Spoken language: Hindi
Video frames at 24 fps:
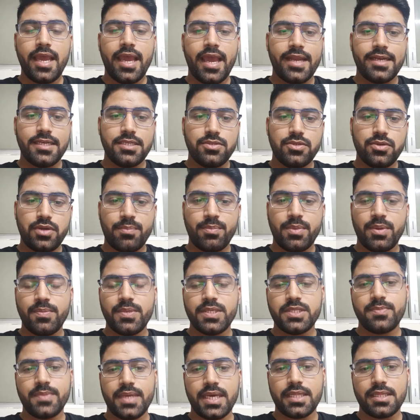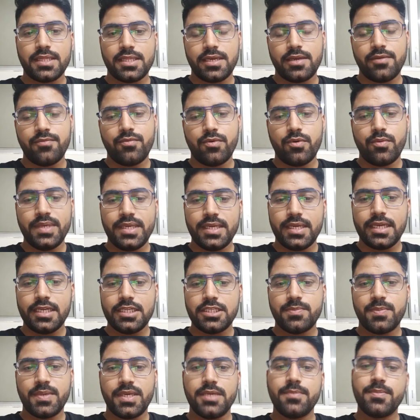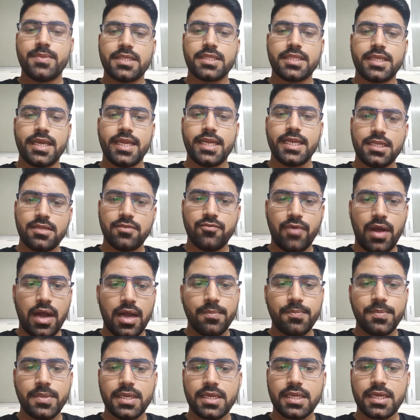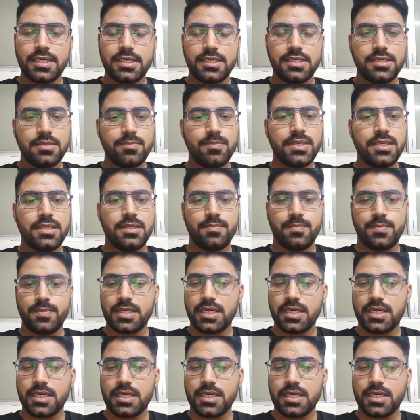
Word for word: एंड जो एम में आते हैं वो भी इंग्लिश में ही पढ़ते हैं एंड वहाँ पर कहीं भी